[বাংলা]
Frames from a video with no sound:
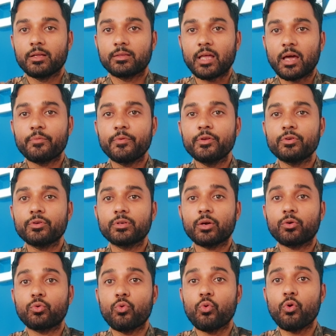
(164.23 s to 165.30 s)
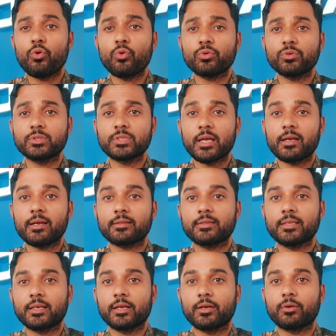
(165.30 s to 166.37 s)
তার ভিডিওটা কোন জায়গার
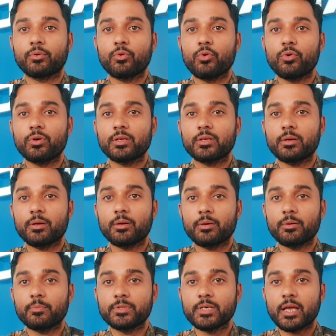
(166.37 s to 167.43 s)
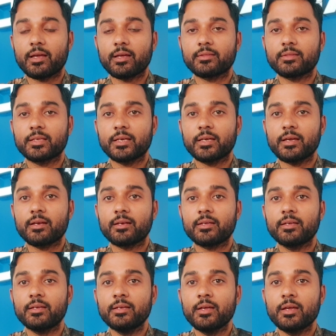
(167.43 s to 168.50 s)
থেকে কোন জায়গার থেকে আর
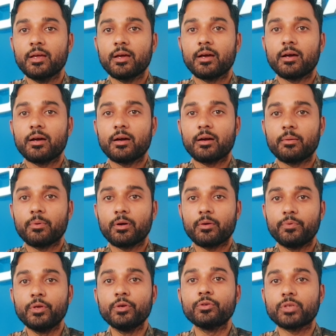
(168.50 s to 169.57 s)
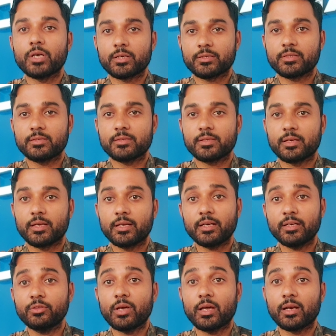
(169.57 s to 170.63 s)
কি ভিউজ আসতেছে এটা
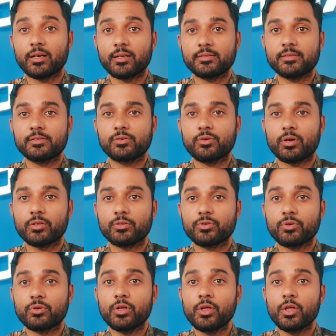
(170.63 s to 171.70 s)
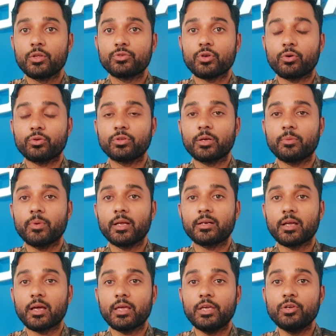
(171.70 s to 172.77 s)
কিন্তু অ্যানালাইসিস করে সো যখন দেখবে
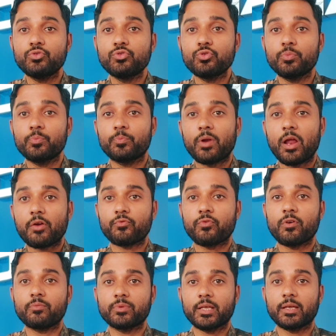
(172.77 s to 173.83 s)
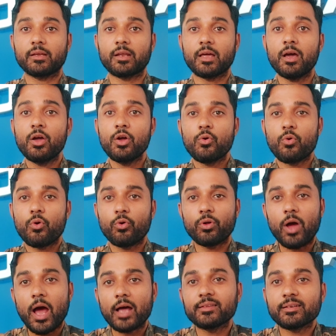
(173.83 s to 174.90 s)
এটা ইউটিউব প্ল্যাটফর্ম থেকে না ও
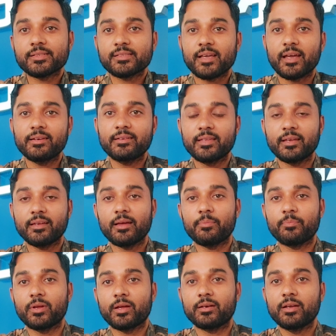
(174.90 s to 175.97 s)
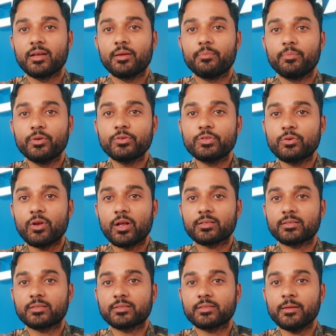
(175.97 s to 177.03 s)
আদার সাইট থেকে আপনার ভিউজগুলো
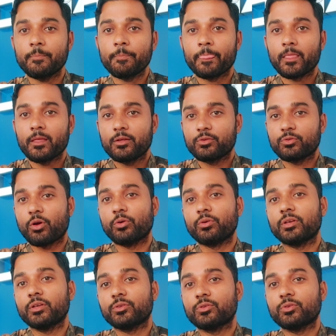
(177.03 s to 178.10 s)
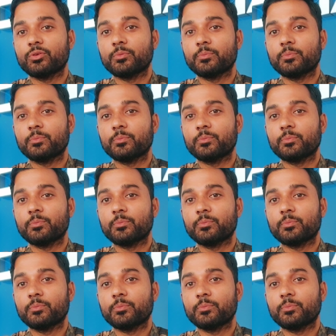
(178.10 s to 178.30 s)
আসতেছে তখন কিন্তু